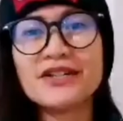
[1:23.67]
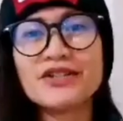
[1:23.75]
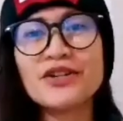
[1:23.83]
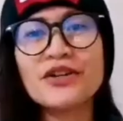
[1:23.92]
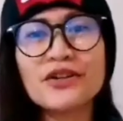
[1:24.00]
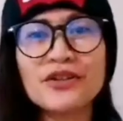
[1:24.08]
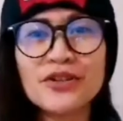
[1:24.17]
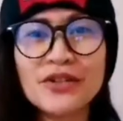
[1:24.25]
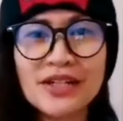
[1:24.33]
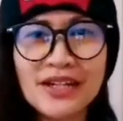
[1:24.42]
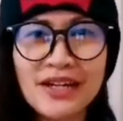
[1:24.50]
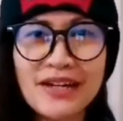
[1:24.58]
So, yun
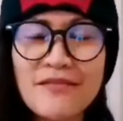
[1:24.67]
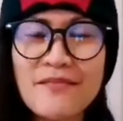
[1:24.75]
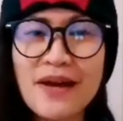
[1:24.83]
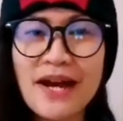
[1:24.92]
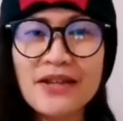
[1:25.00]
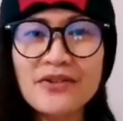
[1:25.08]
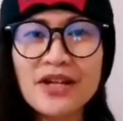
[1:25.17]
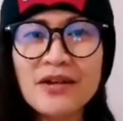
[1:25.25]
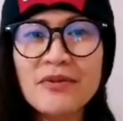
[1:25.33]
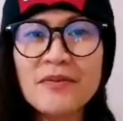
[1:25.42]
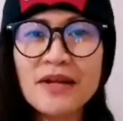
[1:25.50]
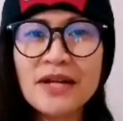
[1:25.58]
na nga. Paano nga
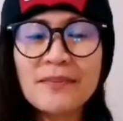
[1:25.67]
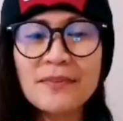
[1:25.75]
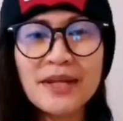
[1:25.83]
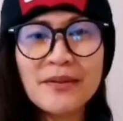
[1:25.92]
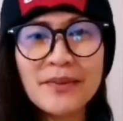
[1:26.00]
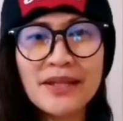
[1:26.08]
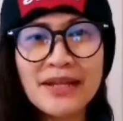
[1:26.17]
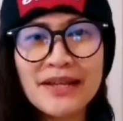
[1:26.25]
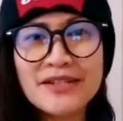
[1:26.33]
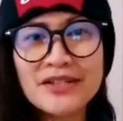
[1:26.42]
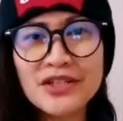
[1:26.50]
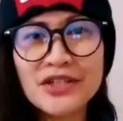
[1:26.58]
ba mag-apply bilang
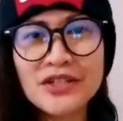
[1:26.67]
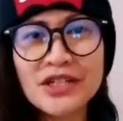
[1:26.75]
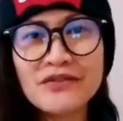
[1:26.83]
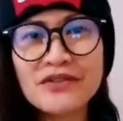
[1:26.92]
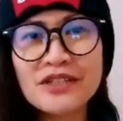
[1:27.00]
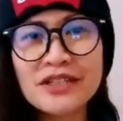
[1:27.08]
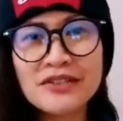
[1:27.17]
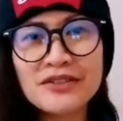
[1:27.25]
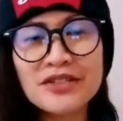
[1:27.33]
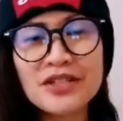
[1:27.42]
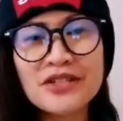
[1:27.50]
isang caregiver dito sa